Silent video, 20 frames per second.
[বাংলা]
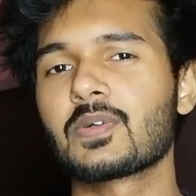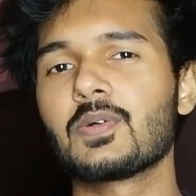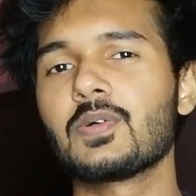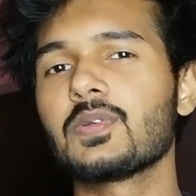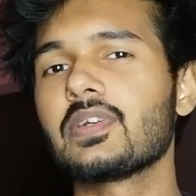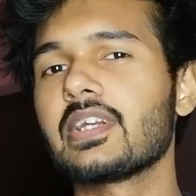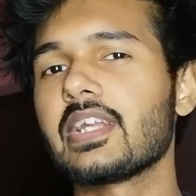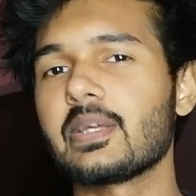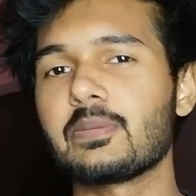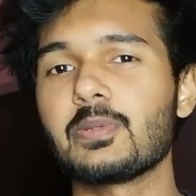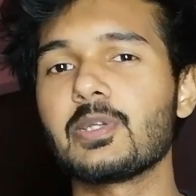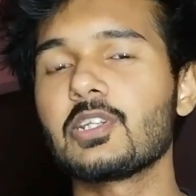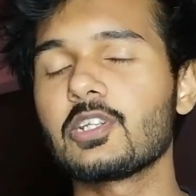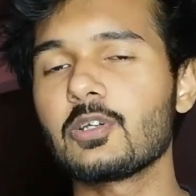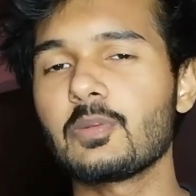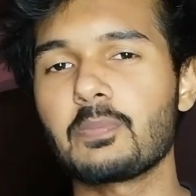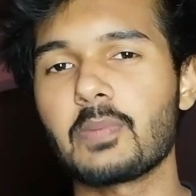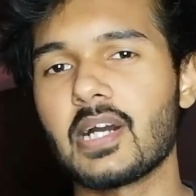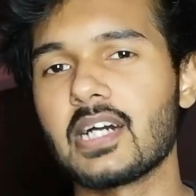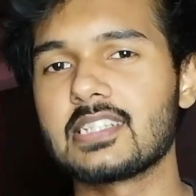কোনো
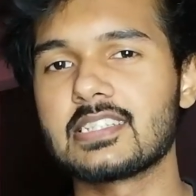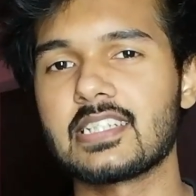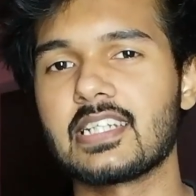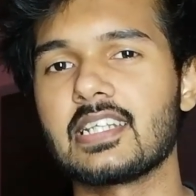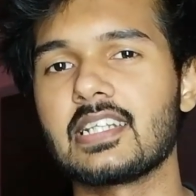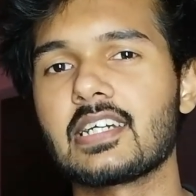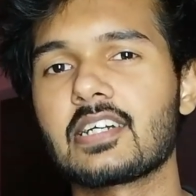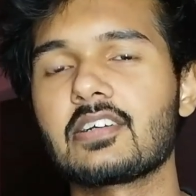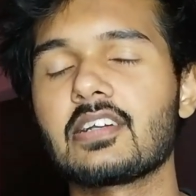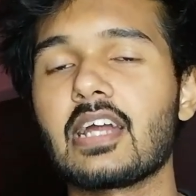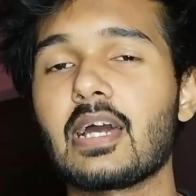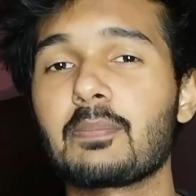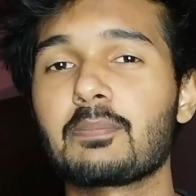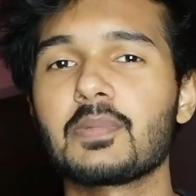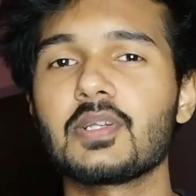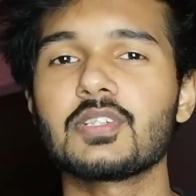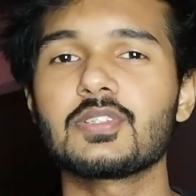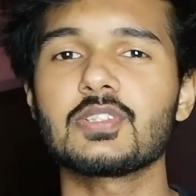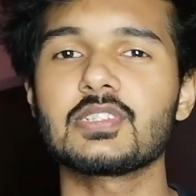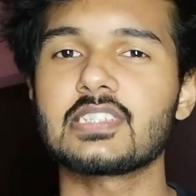রেভিনিউ পাওয়া যায় না কারণ
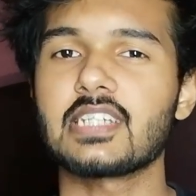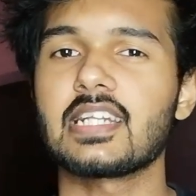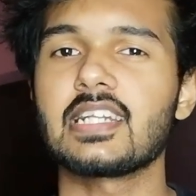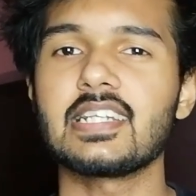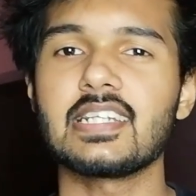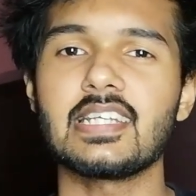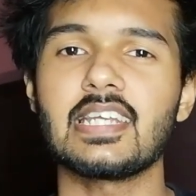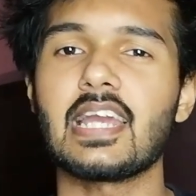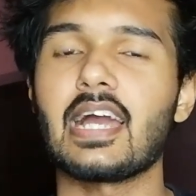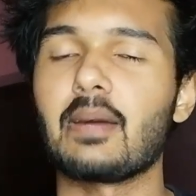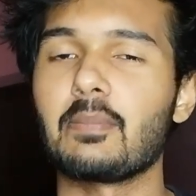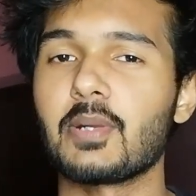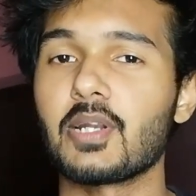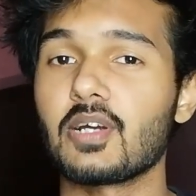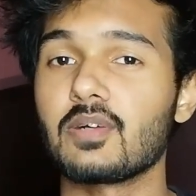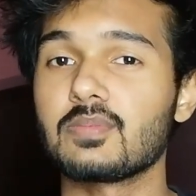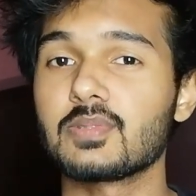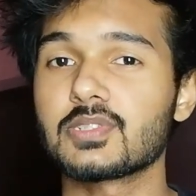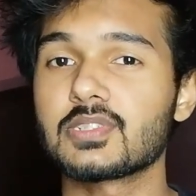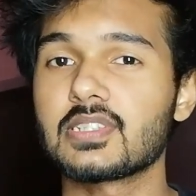আপনারা তো জানেনই
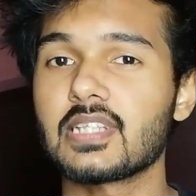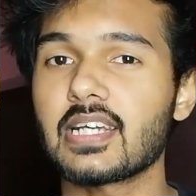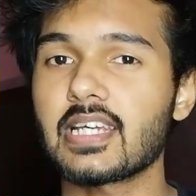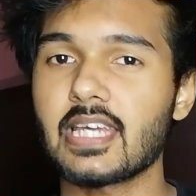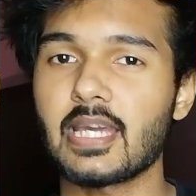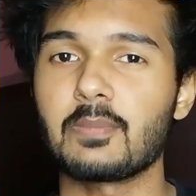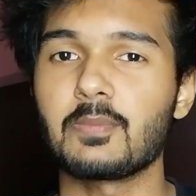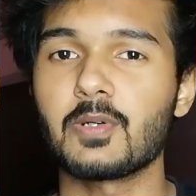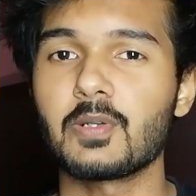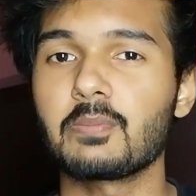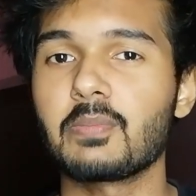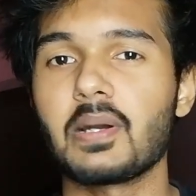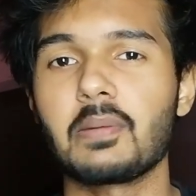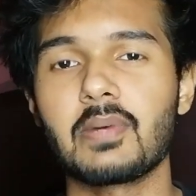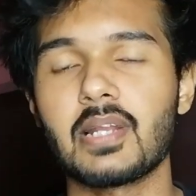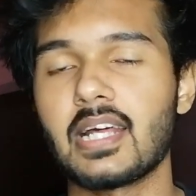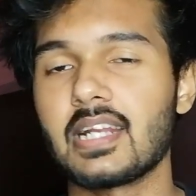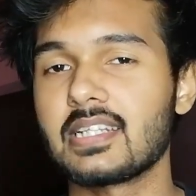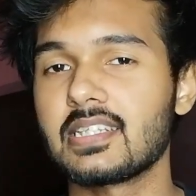আমার অবস্থা কেমন বা আমার